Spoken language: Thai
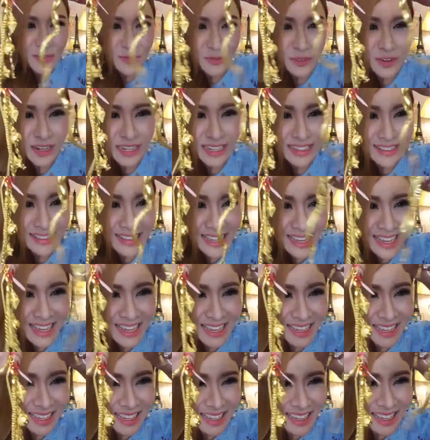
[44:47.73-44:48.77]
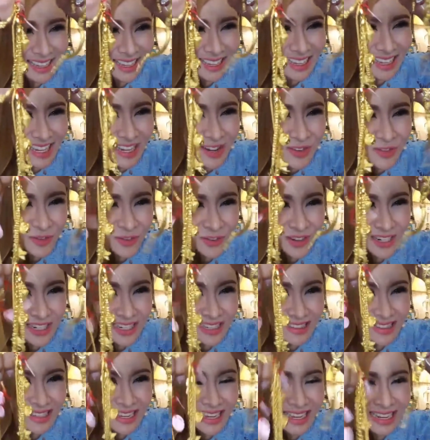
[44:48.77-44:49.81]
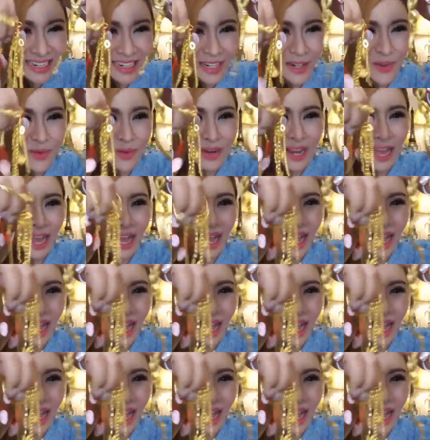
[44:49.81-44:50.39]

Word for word: ฟินิตี้อินฟินิตี้นะลูกนะ